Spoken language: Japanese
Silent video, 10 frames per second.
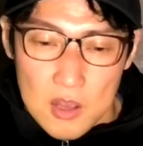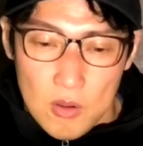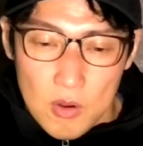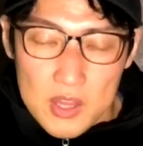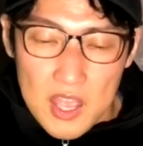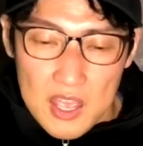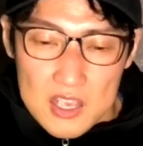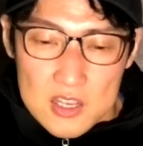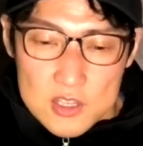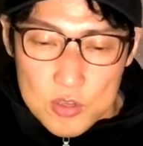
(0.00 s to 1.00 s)
これね、
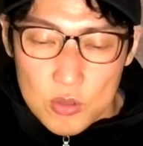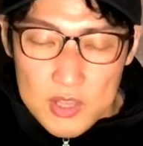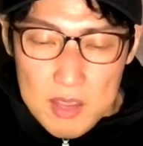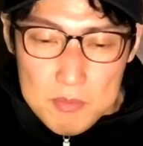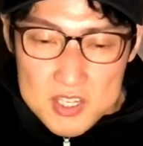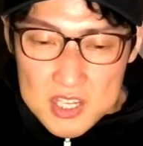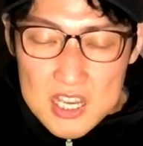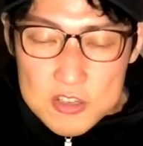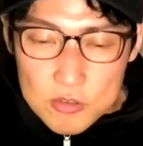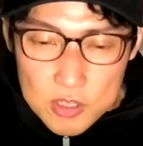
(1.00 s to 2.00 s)
そのね、
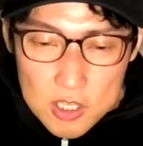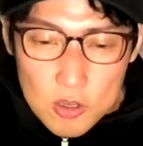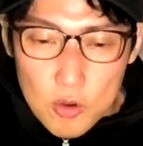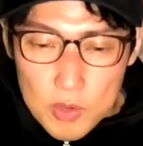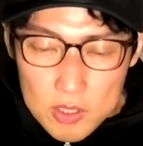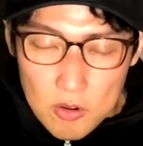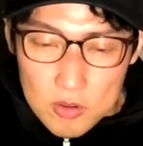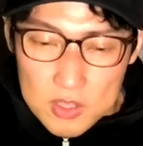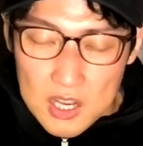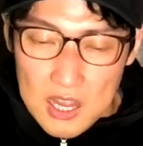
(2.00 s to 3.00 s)
ミシガン州の1個上
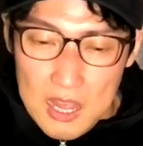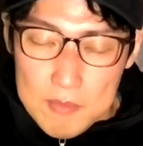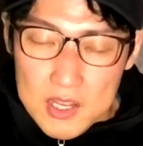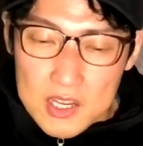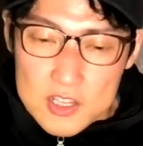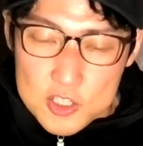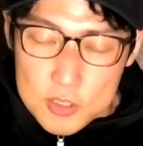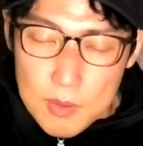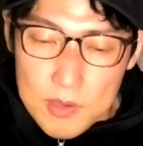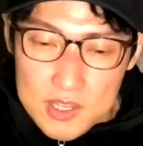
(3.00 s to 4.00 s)
の、だからアメリカで
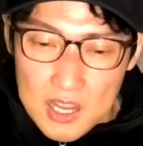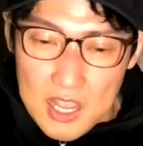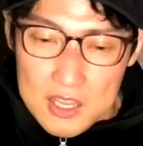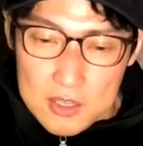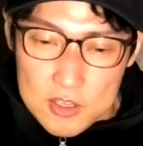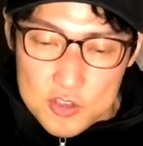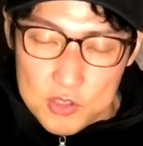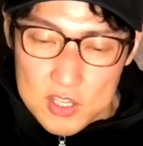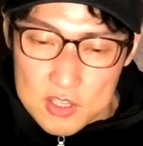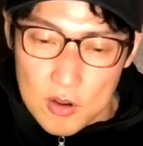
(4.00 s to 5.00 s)
10番目に高い
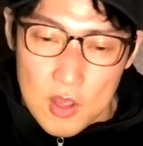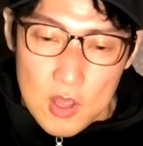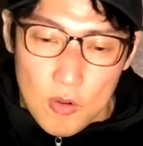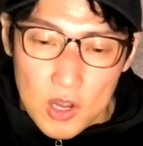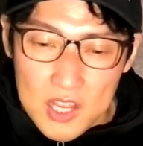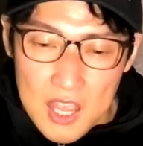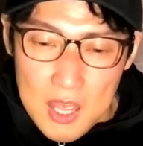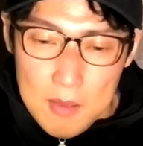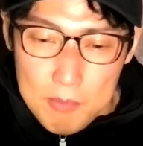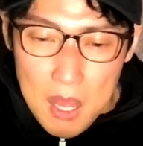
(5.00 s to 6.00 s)
州ですけど、これがね、
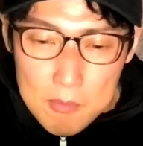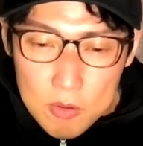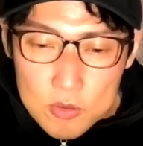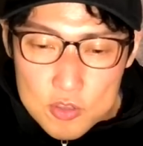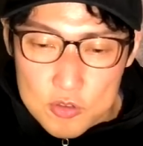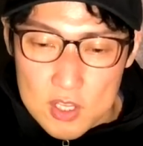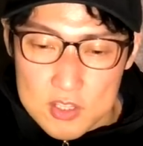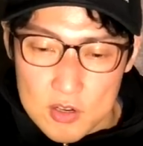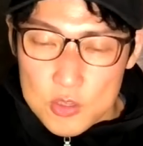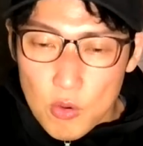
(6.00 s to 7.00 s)
バーモント州で
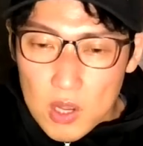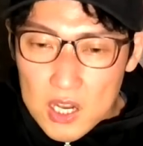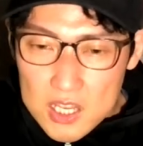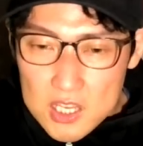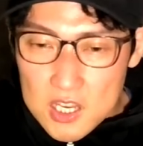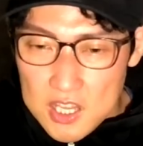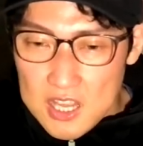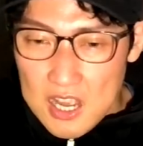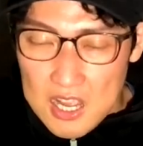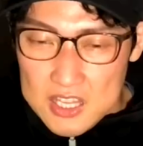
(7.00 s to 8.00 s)
すけど、そこから一気に値
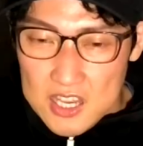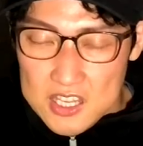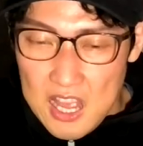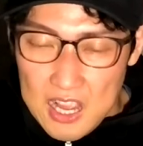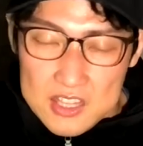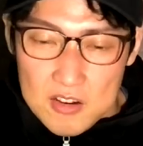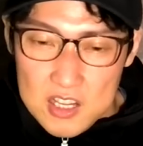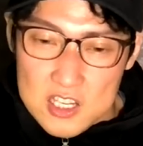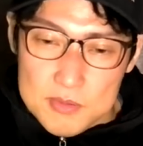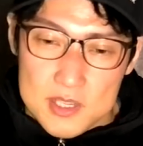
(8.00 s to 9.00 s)
段が電気代上がってる
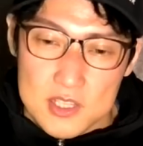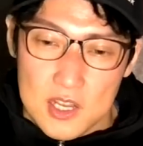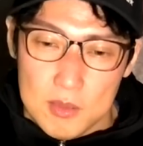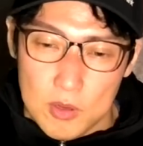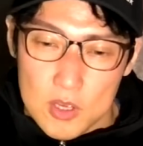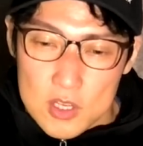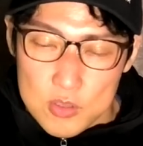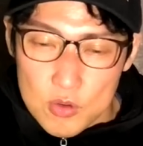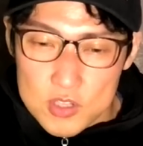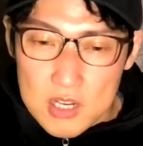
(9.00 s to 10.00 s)
感じがしますけれども、
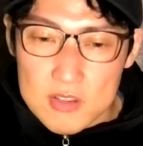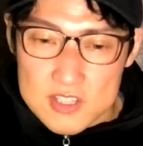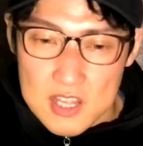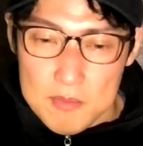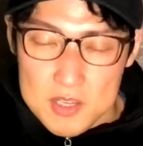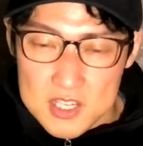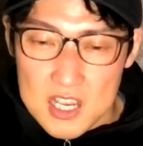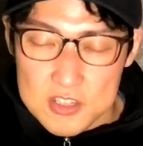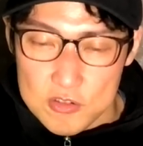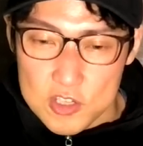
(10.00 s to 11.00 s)
その下のですね、
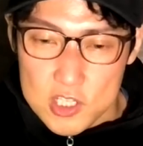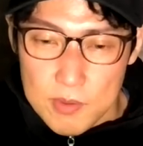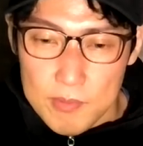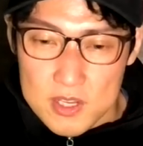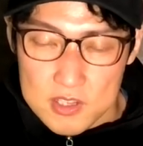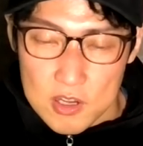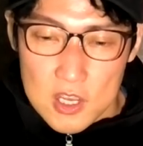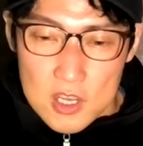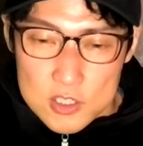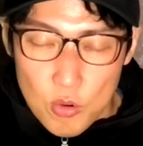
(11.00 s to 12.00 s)
ミシガン州11番目ですけど、
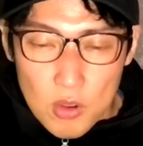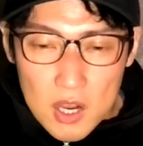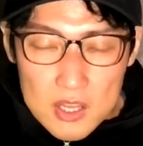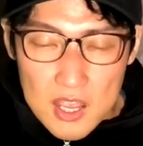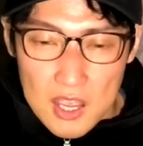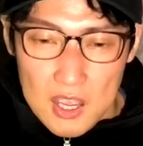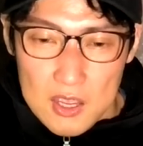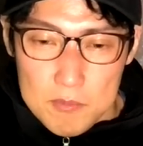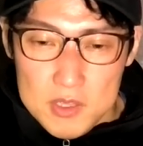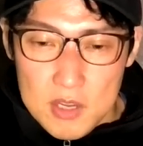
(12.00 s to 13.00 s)
そこからね、
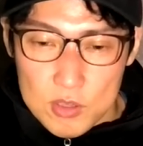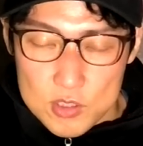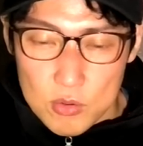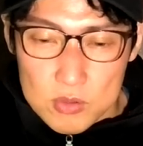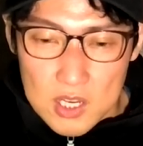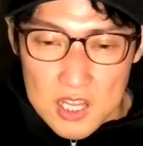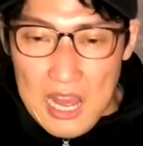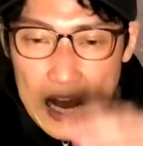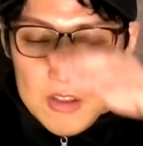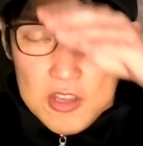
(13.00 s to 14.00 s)
見てください。そんな
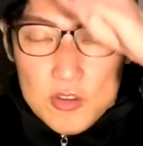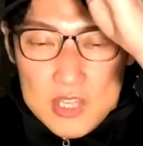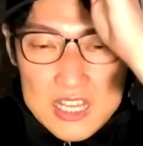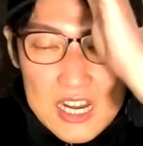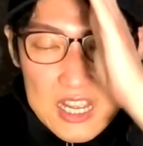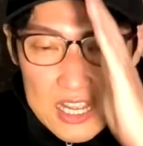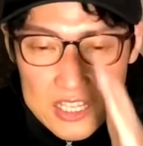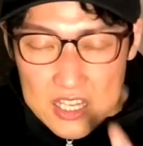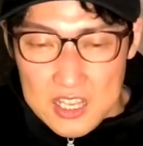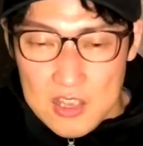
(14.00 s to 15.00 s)
に、ある程度なだらか
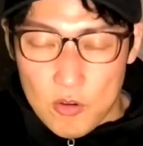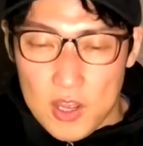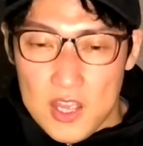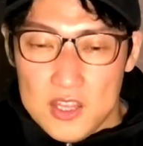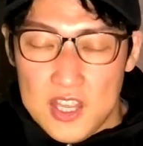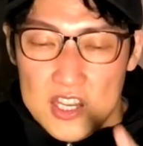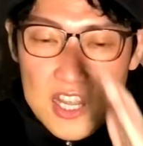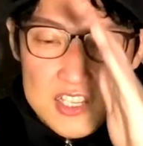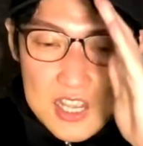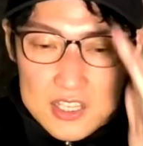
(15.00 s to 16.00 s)
に、これ、電気
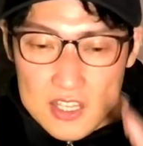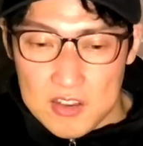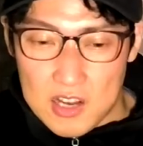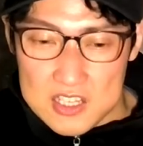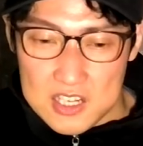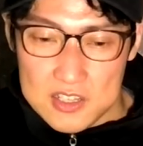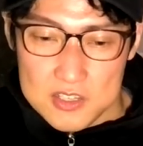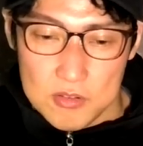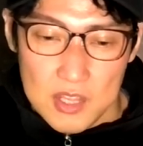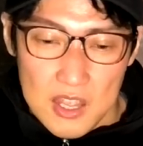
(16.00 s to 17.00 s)
代が下がってってる感じなんで
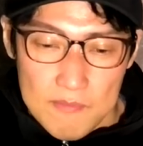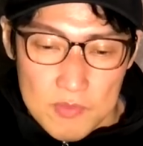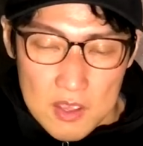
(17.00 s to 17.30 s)
すよね。